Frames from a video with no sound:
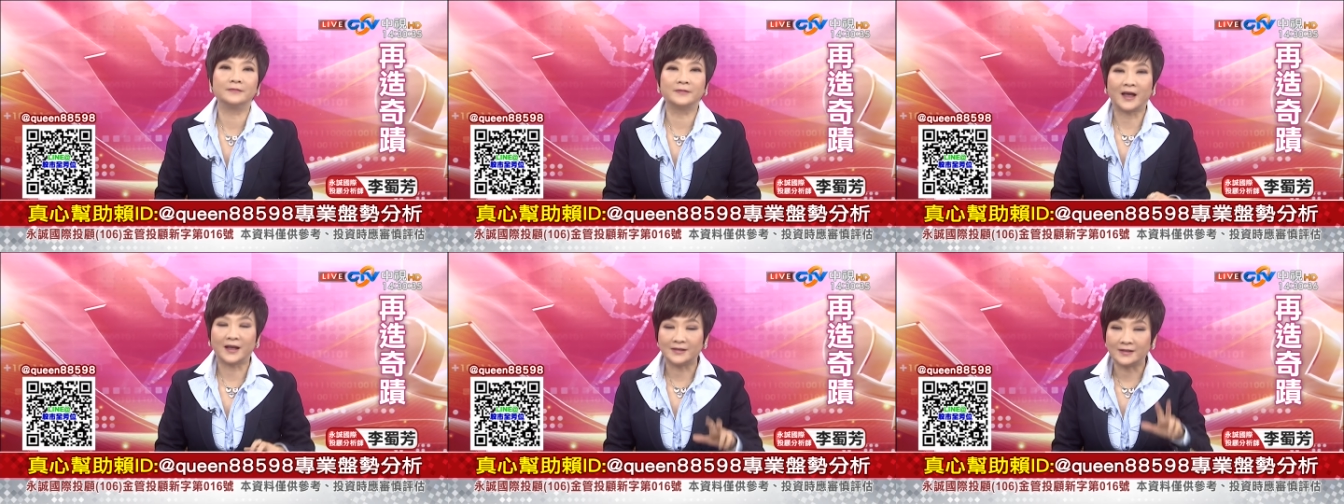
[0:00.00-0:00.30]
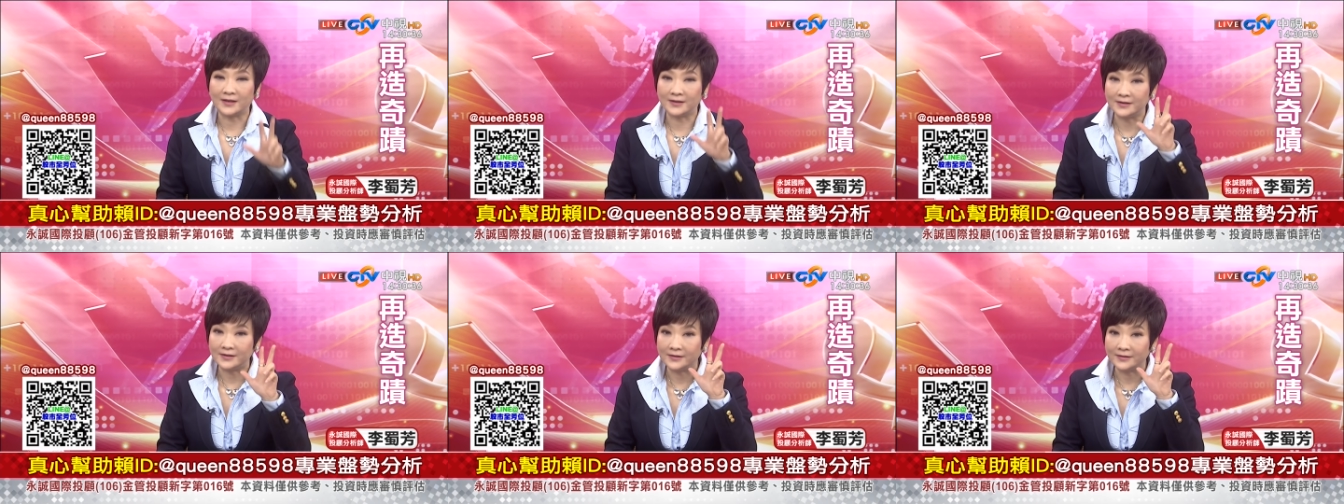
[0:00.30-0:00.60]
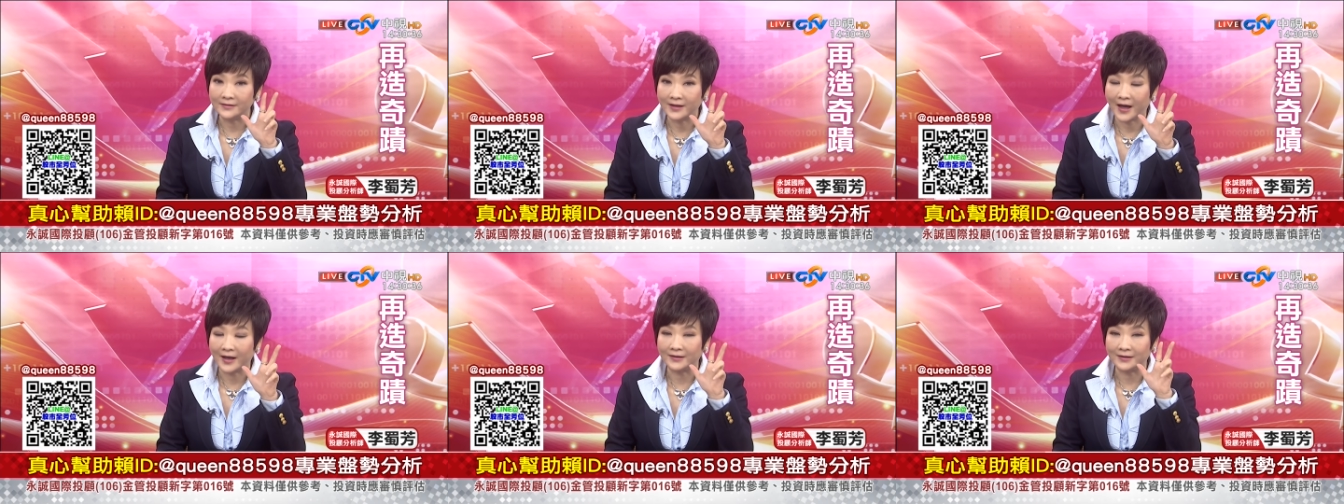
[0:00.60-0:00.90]
它曾
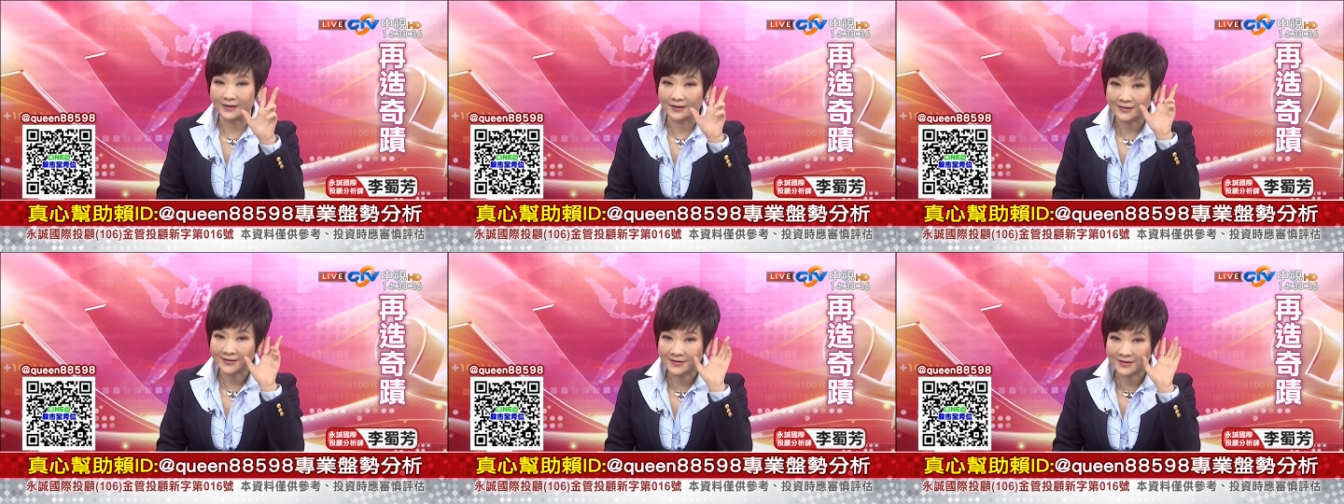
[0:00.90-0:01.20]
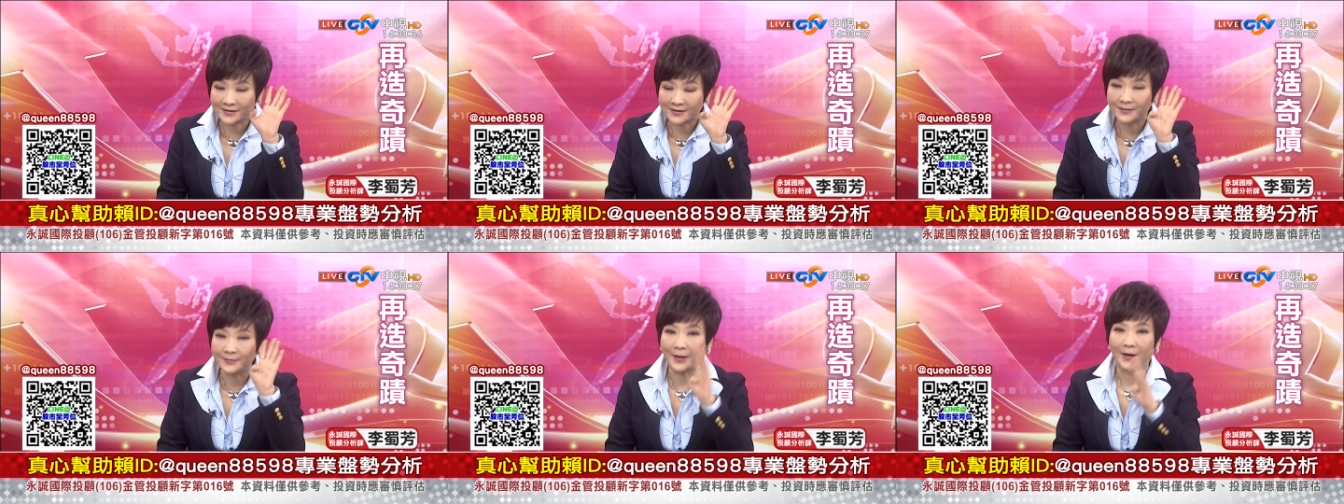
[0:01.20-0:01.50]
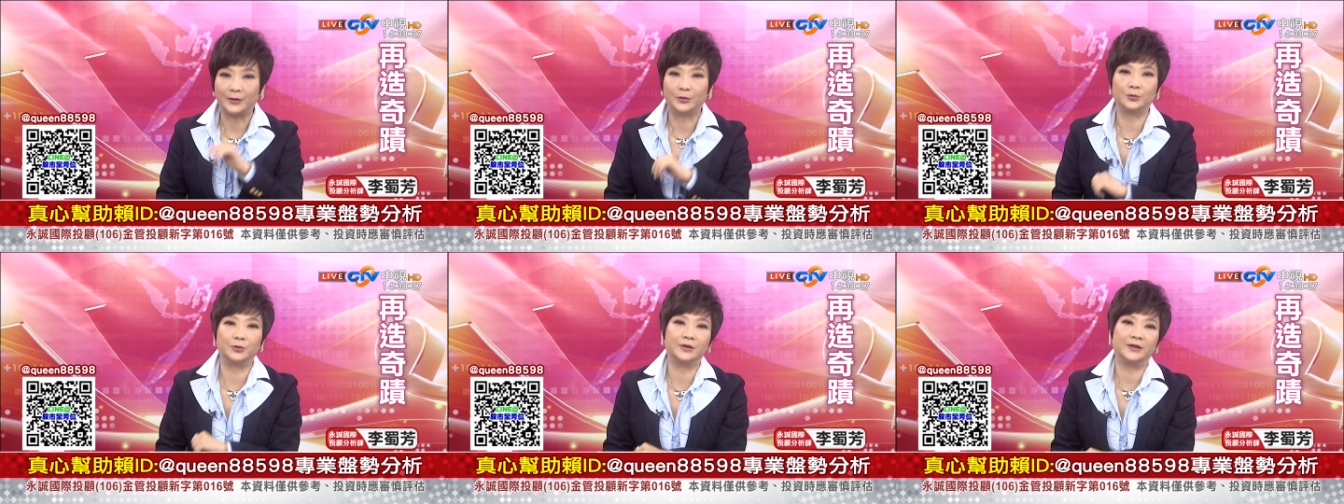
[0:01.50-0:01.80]
经大跌四
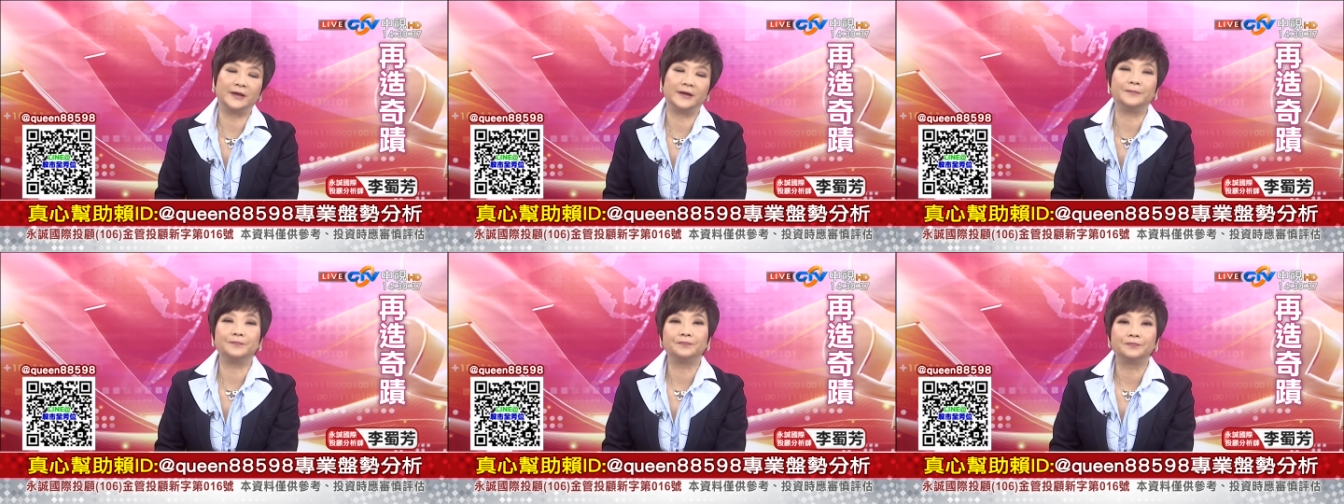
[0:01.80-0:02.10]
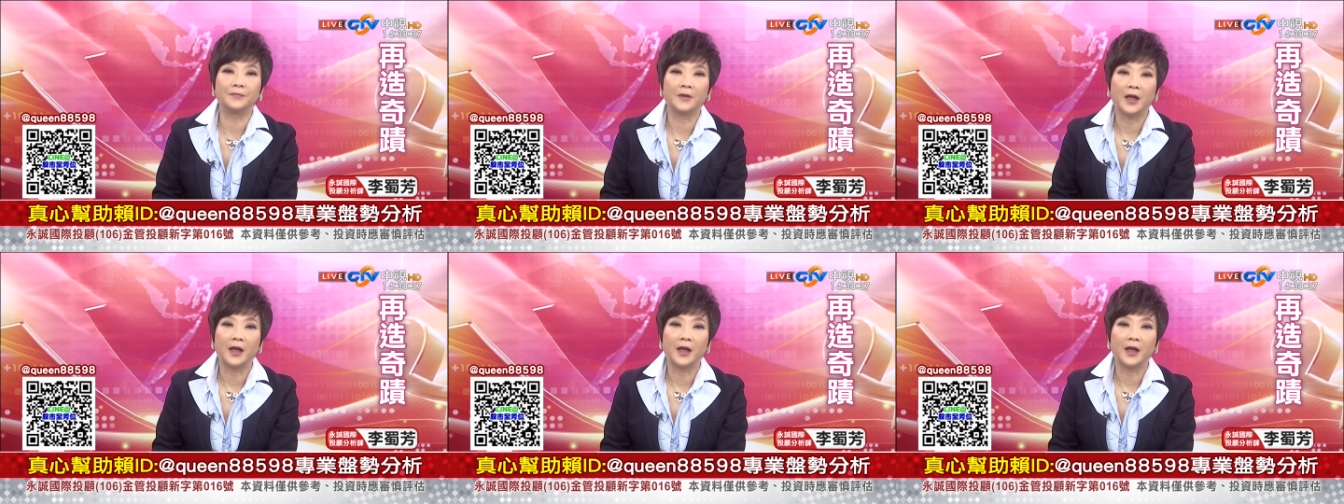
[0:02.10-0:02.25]
百多点。